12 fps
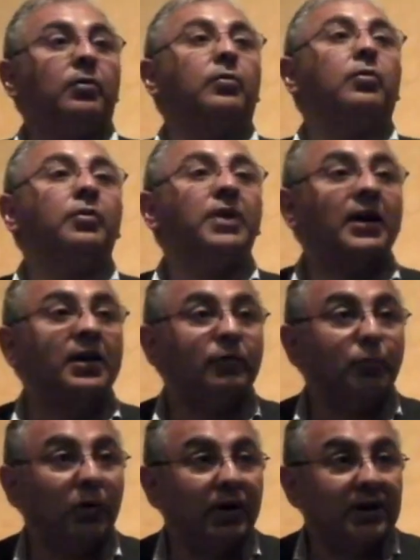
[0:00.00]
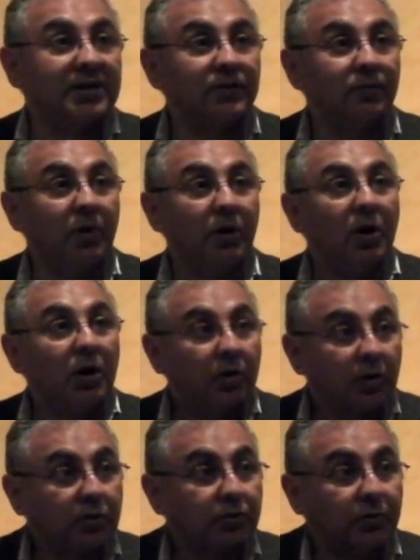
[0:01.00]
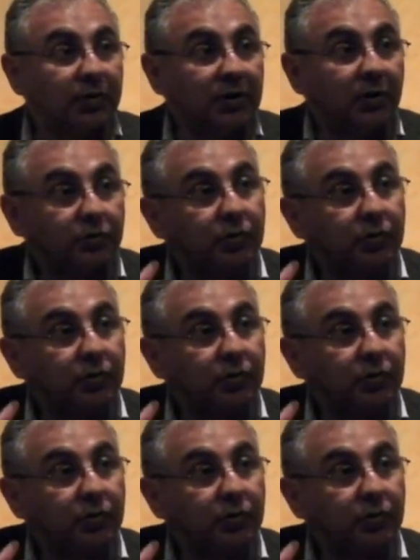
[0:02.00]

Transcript: on, arrive progressivement lorsqu'on est dans ce